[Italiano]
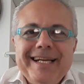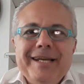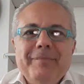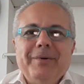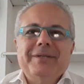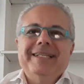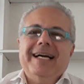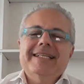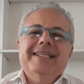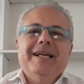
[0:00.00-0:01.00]

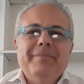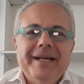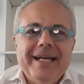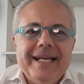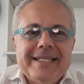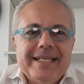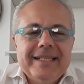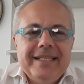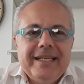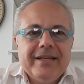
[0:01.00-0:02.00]
l'importanza e la bellezza
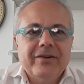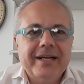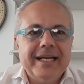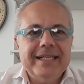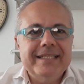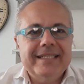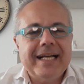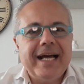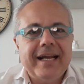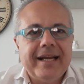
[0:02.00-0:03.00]
di
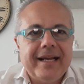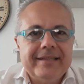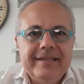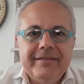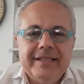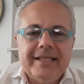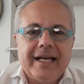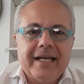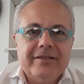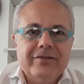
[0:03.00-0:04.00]
organizzare
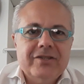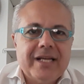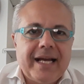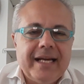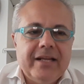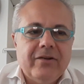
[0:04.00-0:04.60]
attività sociali